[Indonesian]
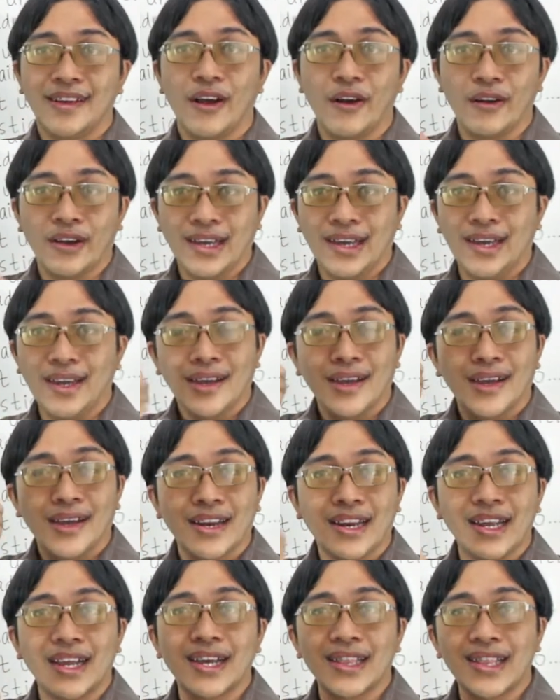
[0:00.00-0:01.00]
Oke,
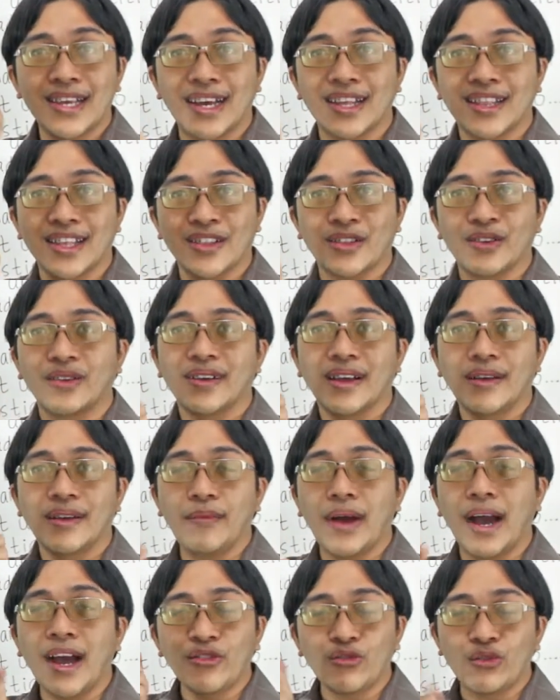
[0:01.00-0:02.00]
diingat-ingat itu.
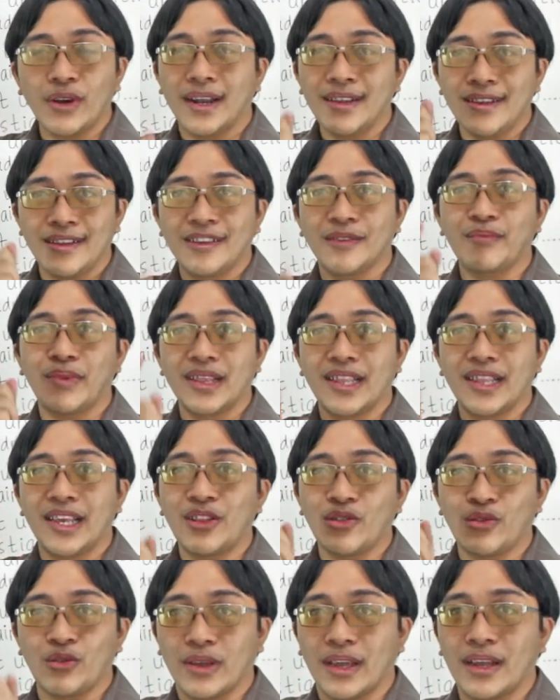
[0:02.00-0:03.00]
Emang aturannya
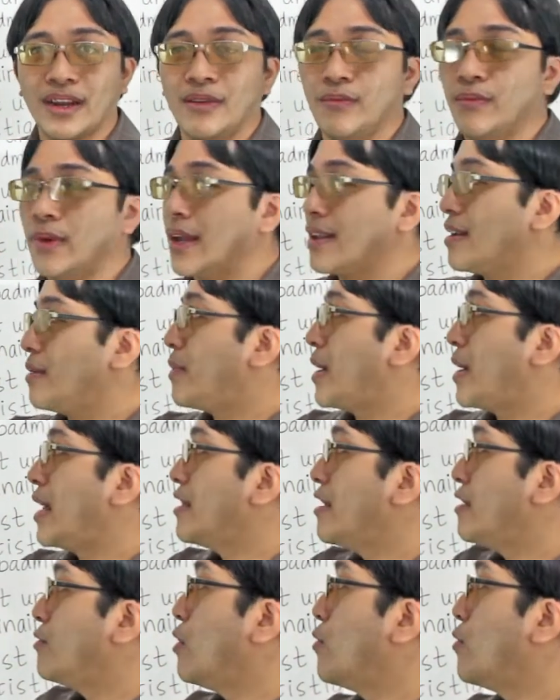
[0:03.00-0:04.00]
seperti itu ya di bahasa Prancis